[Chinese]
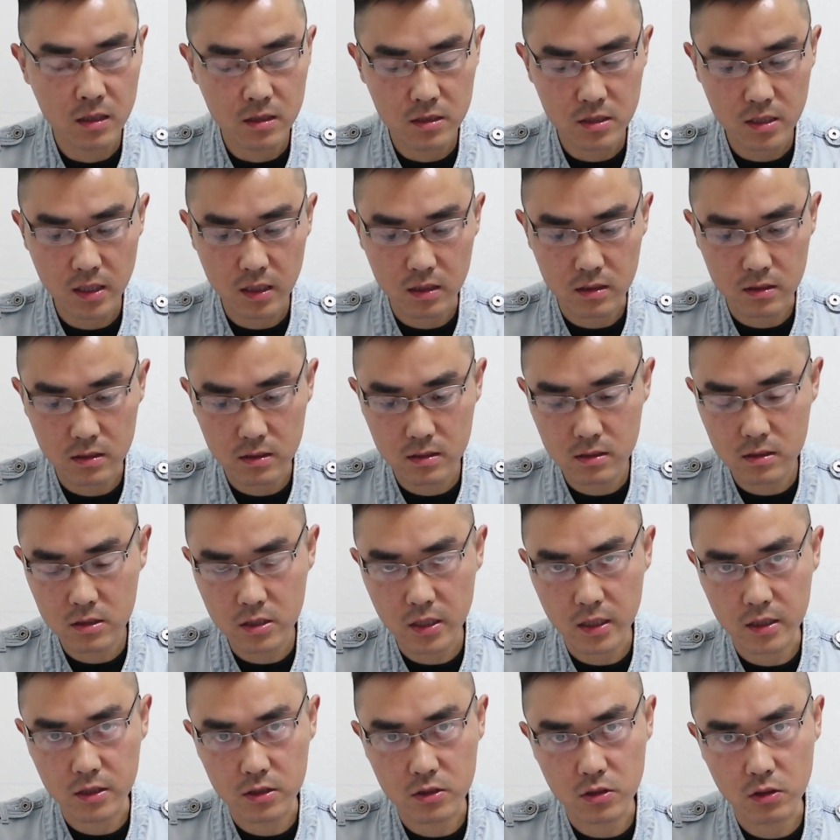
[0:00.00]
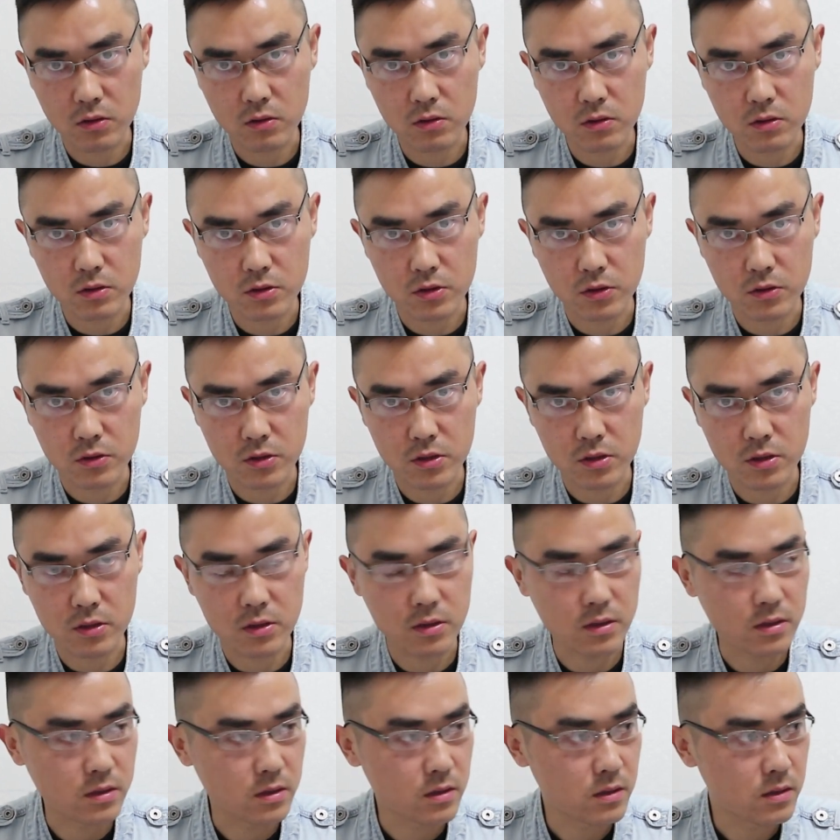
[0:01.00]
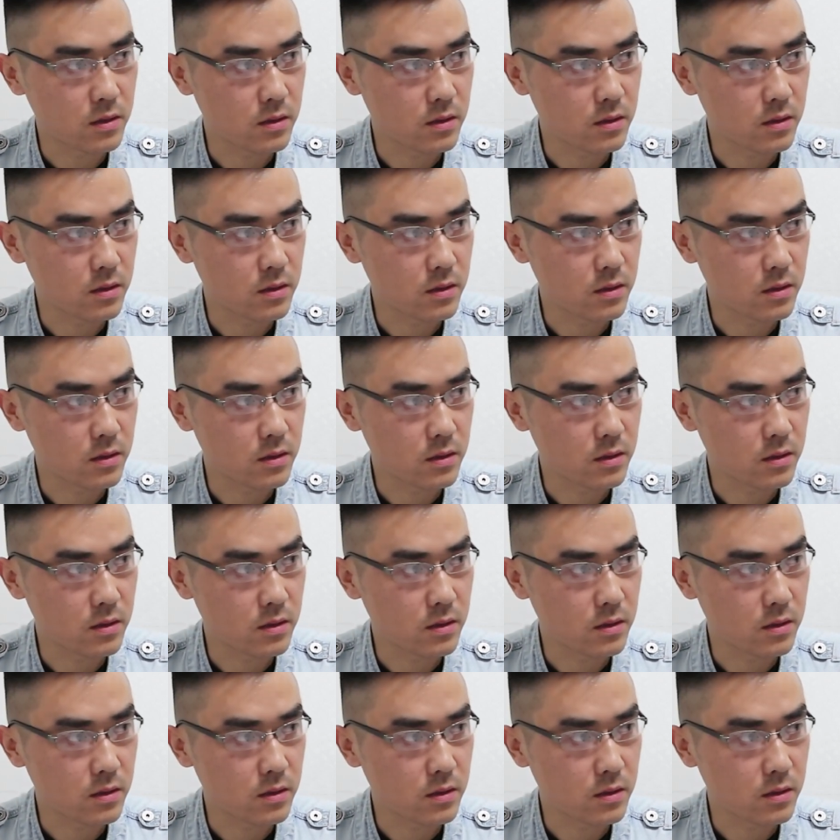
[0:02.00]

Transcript: 像这一周就是，